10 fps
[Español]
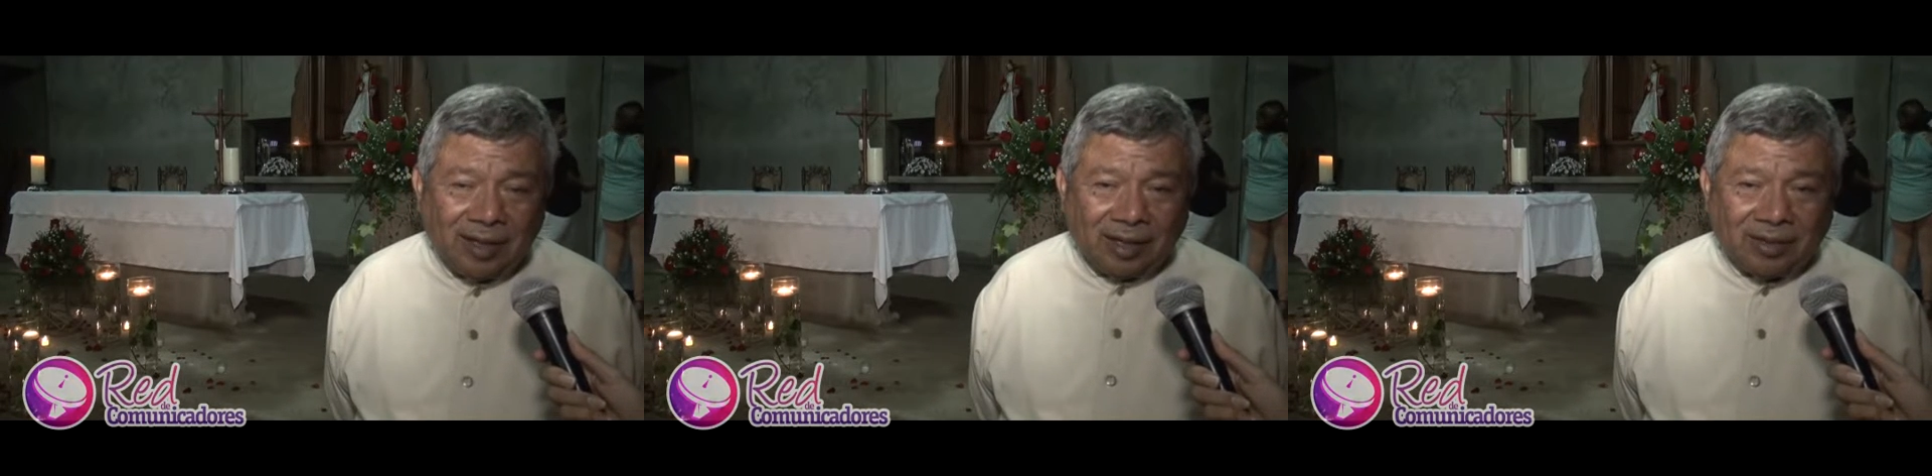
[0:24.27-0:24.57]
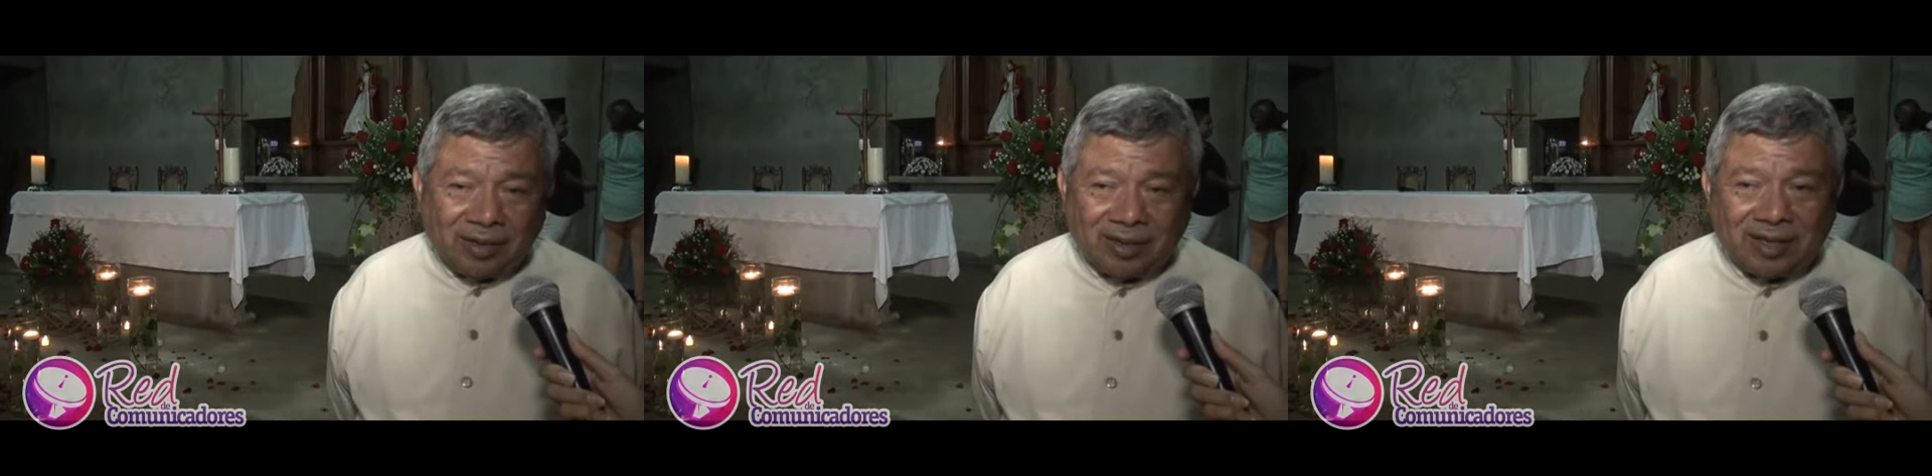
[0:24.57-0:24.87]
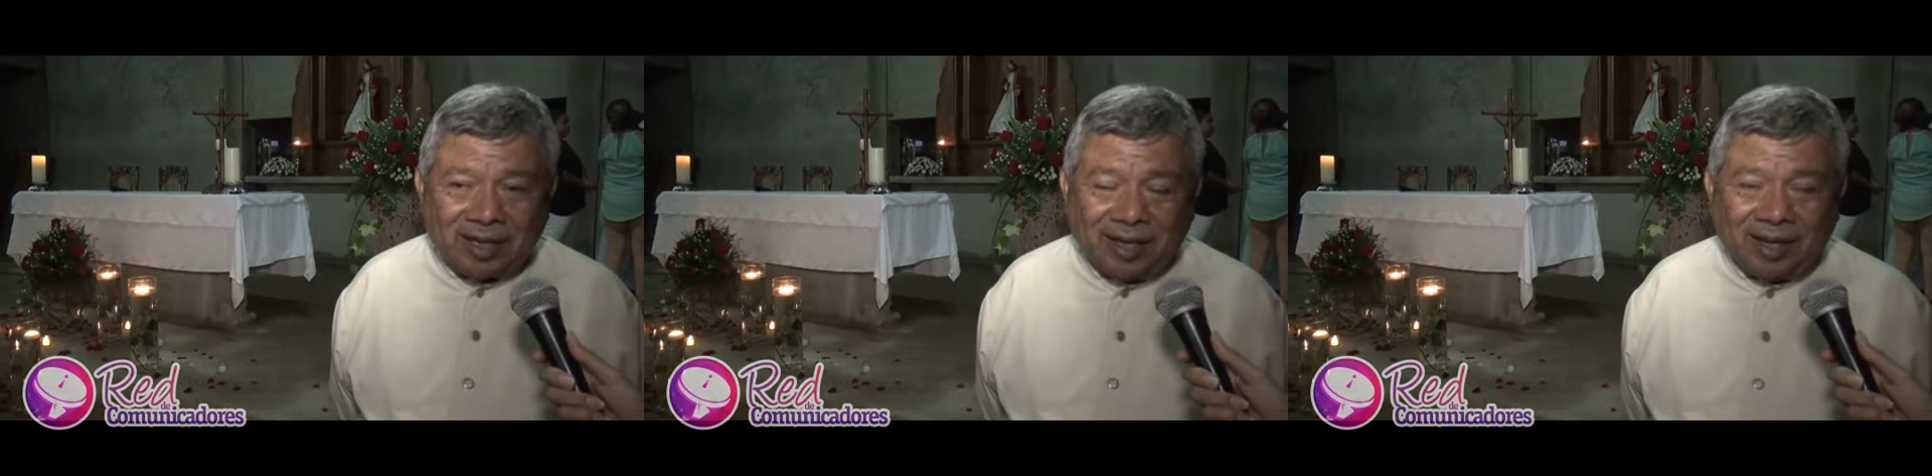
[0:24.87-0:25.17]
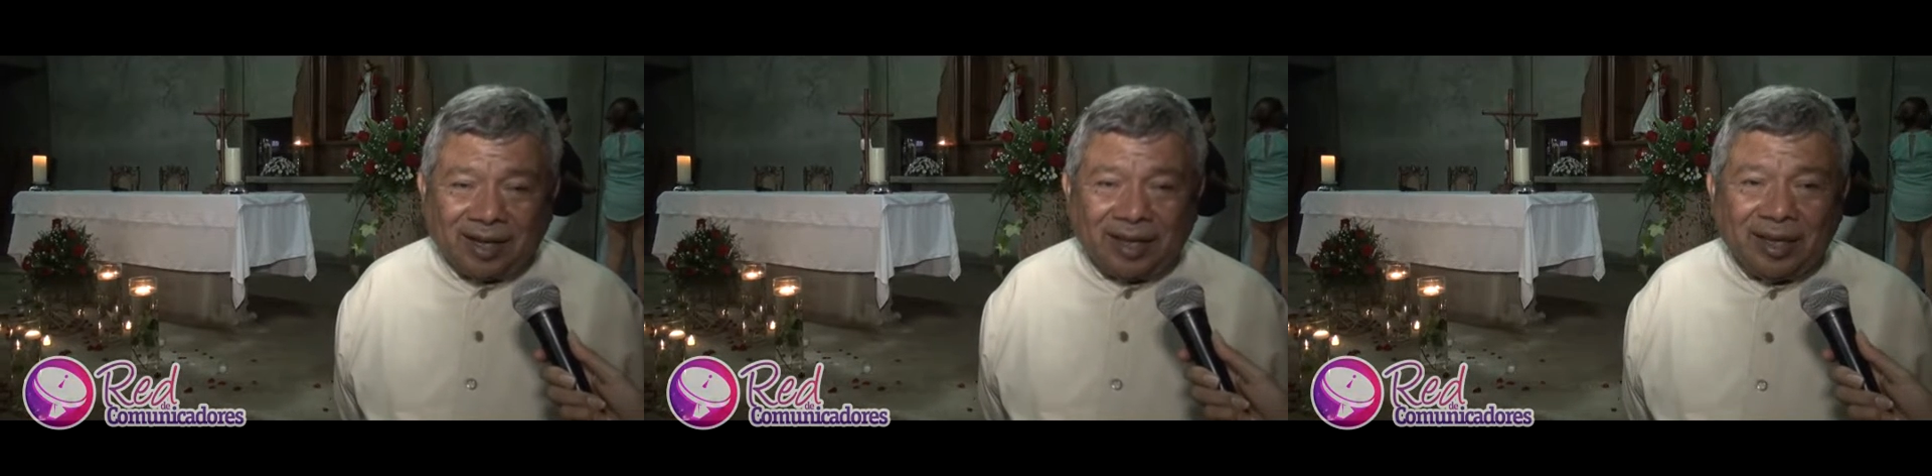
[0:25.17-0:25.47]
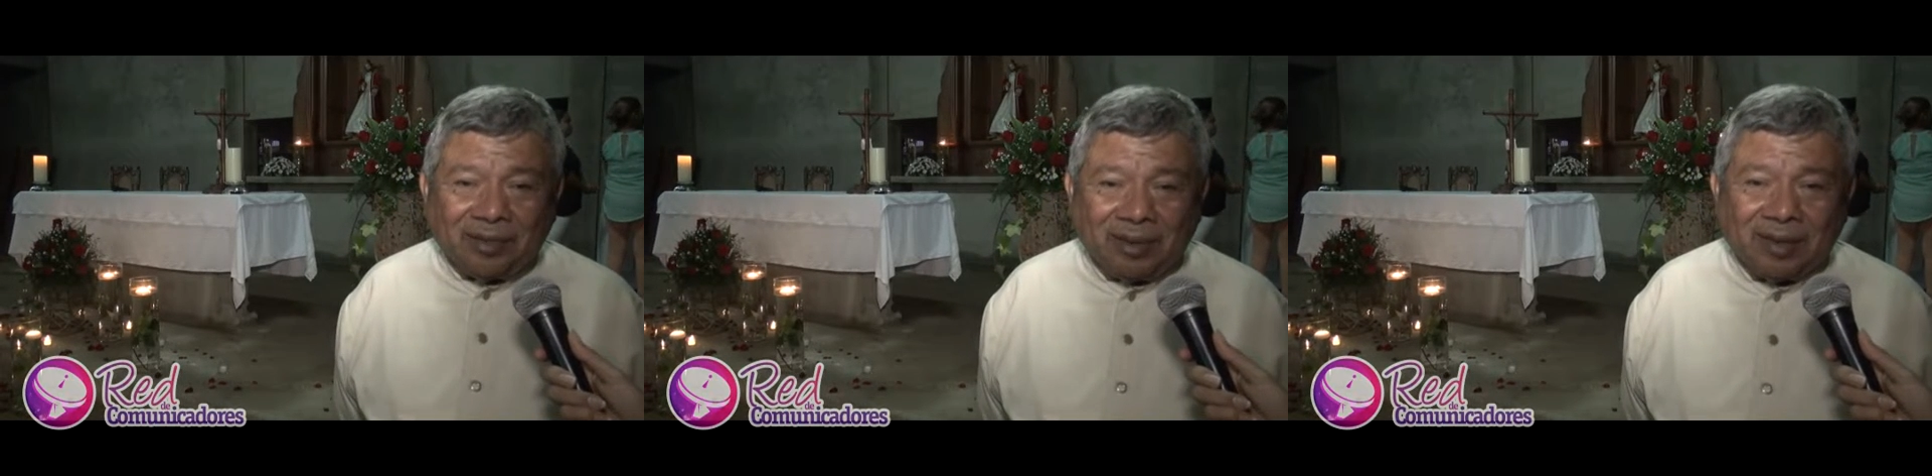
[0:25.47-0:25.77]
eso sería
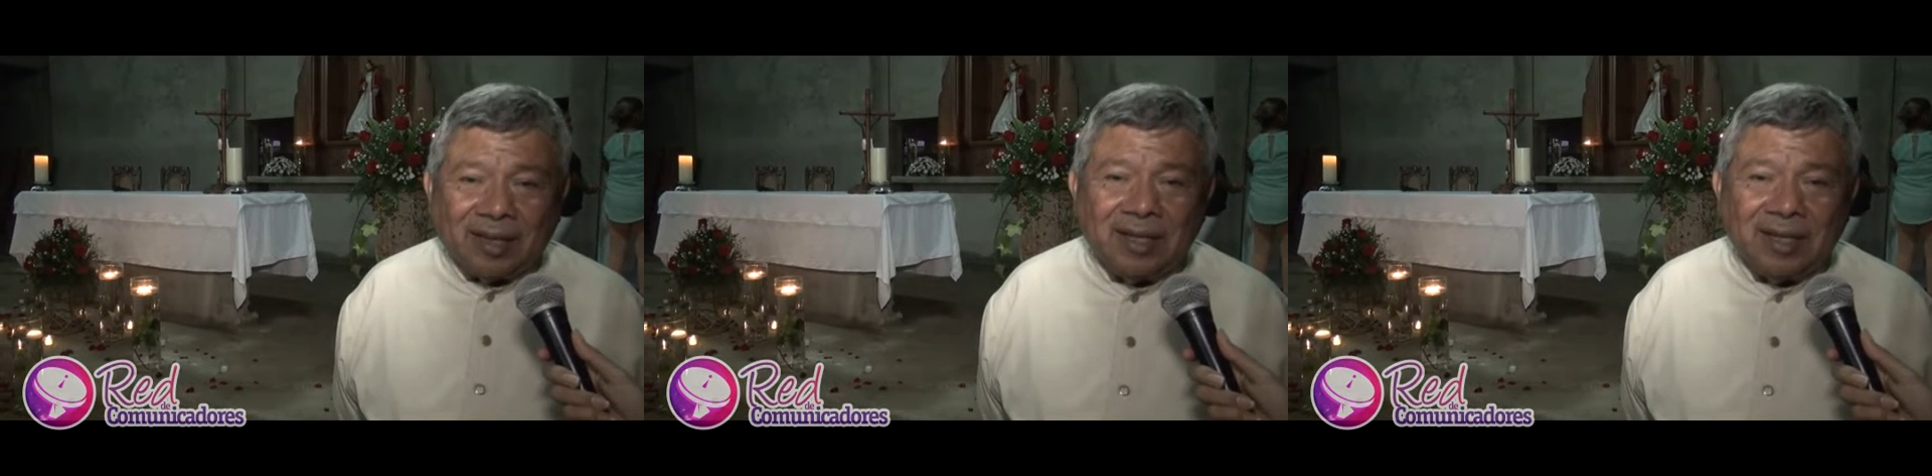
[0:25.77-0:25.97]
ridículo,